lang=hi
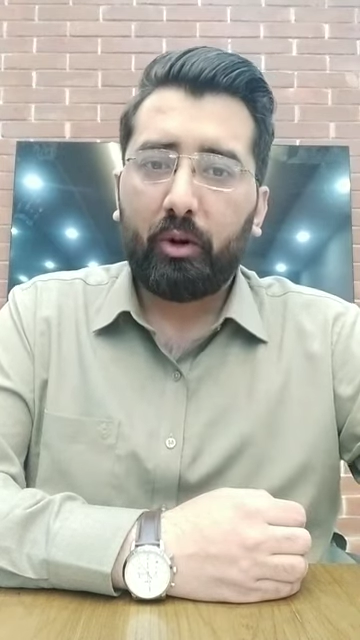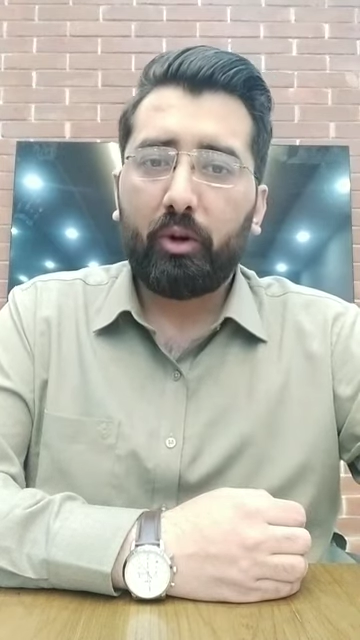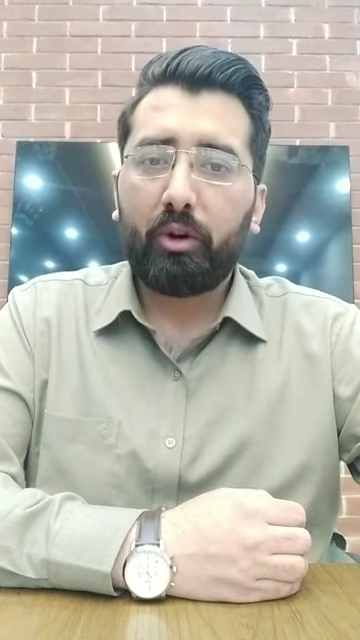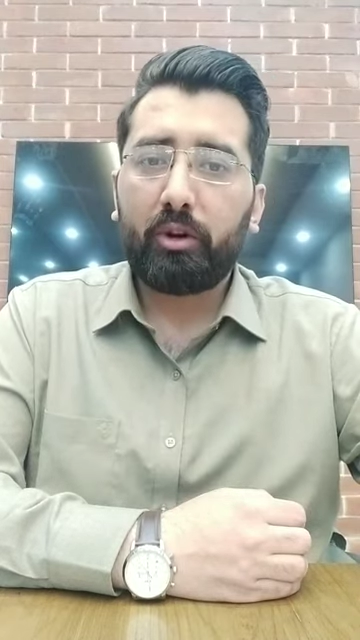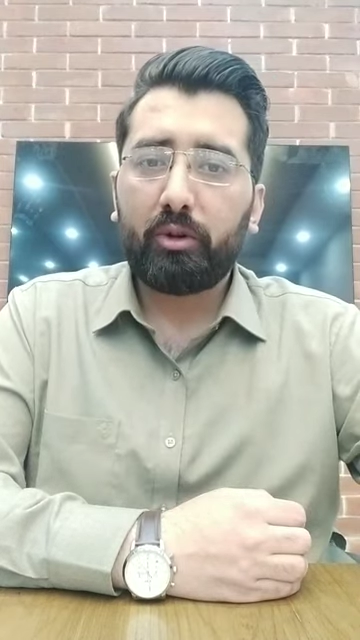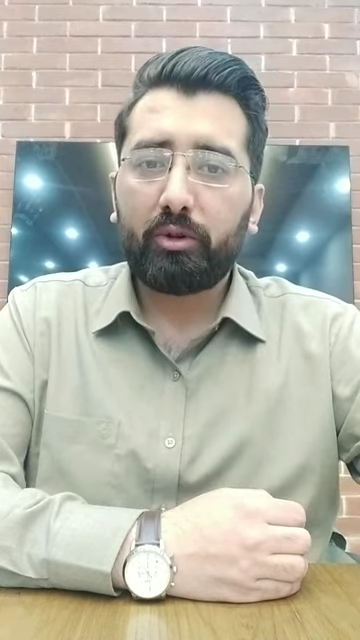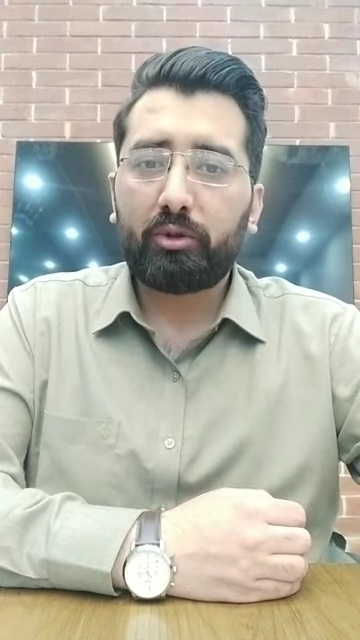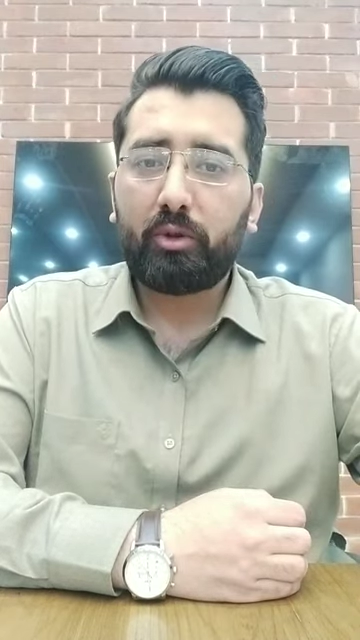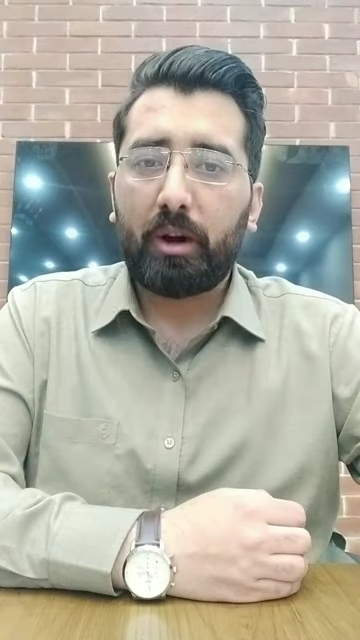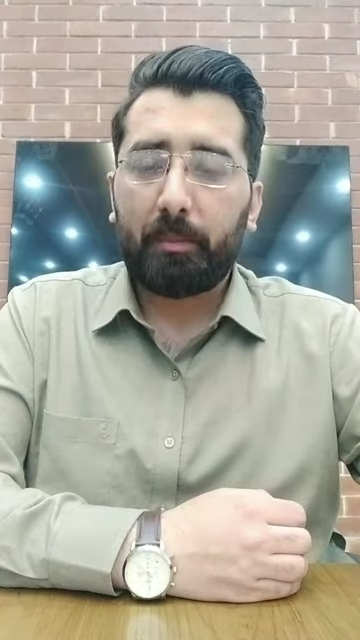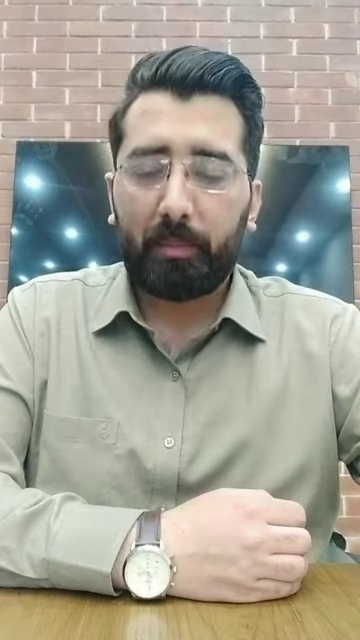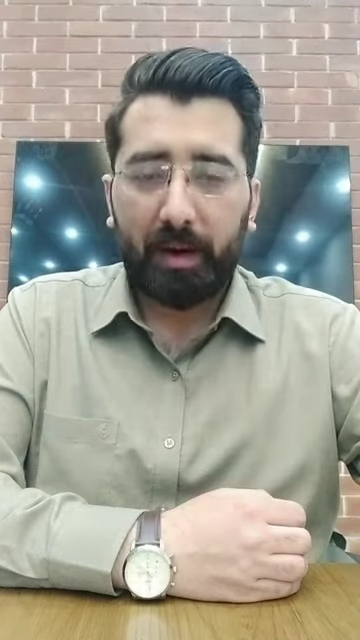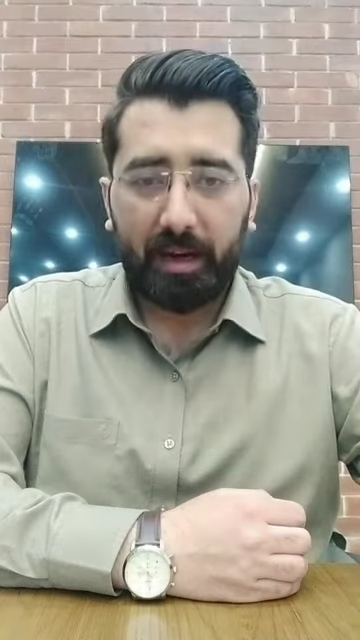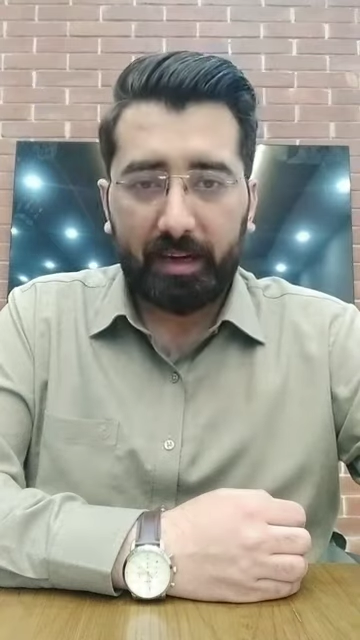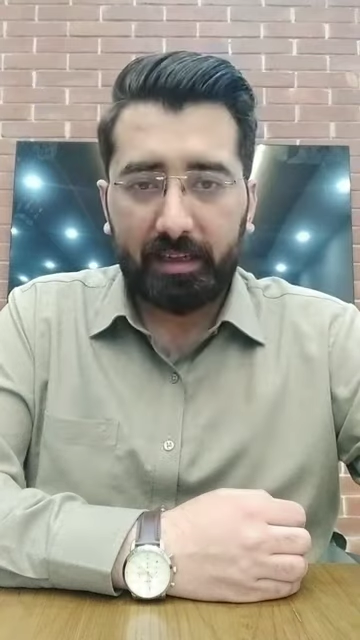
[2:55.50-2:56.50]
और उसको
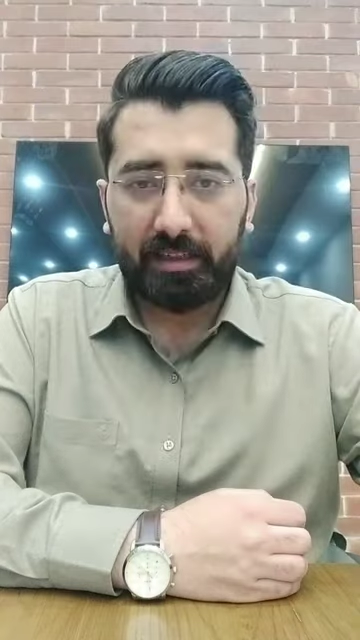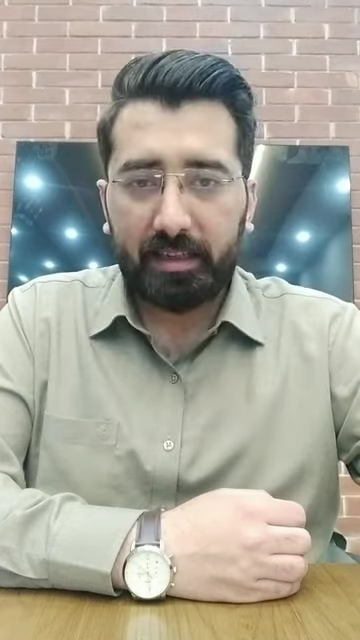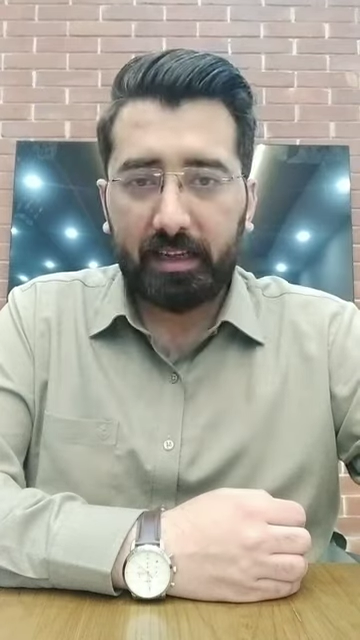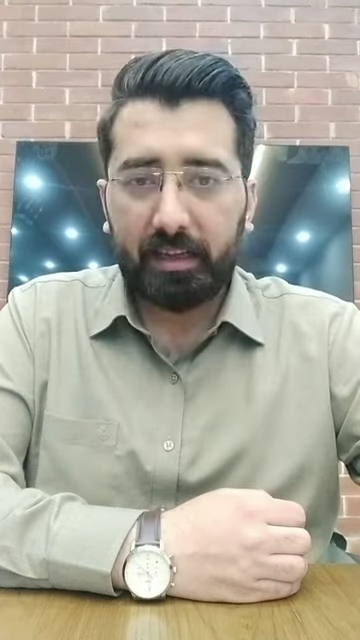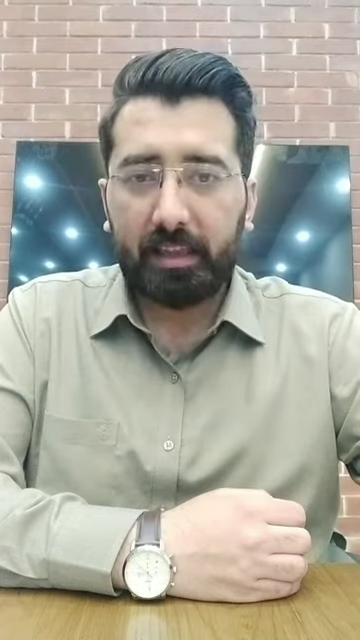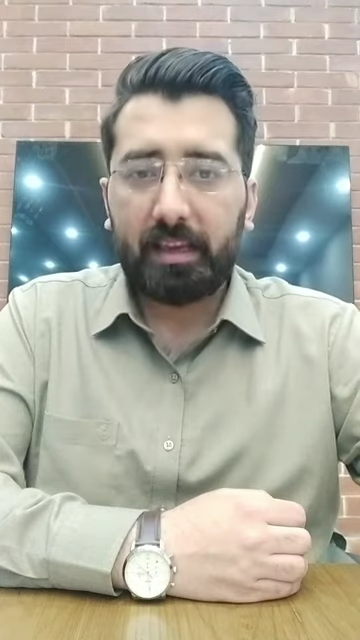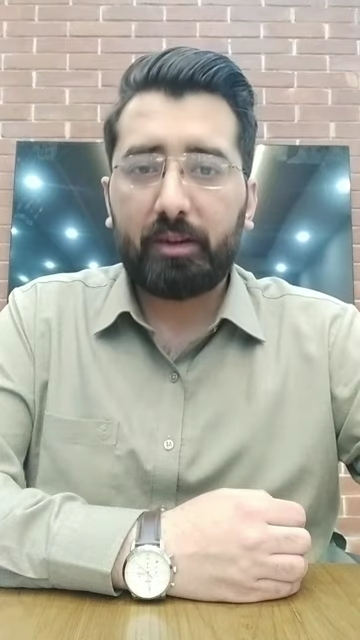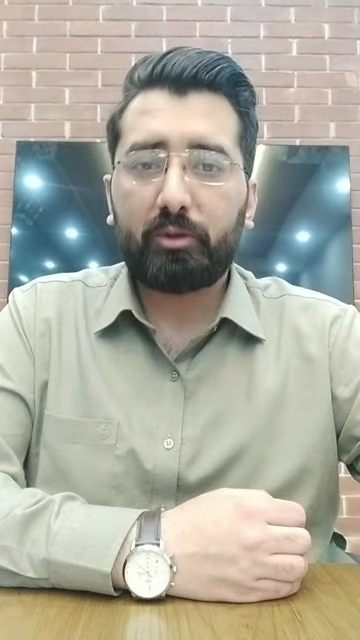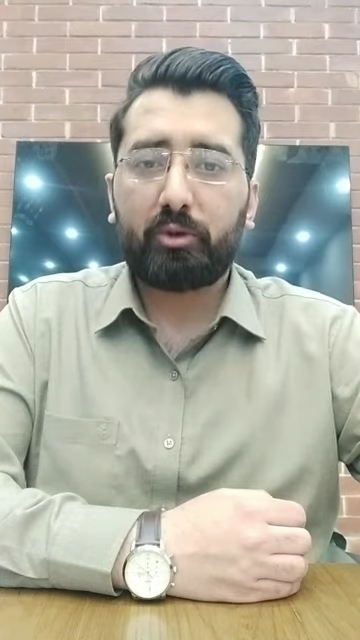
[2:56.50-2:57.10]
आप प्रैक्टिस करते हैं